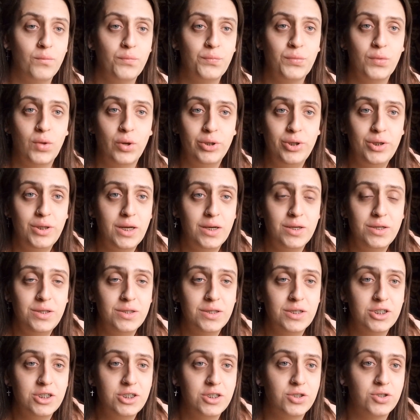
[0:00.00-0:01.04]
Но они так и не
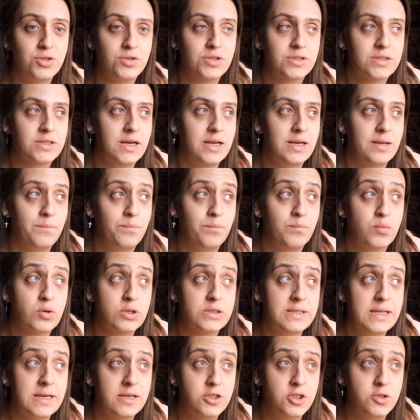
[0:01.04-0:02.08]
нашли, что искали.
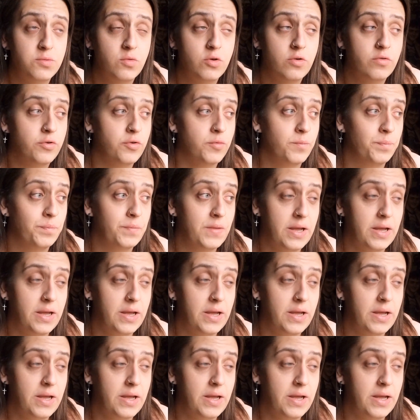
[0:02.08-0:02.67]
Просто я к чему говорю?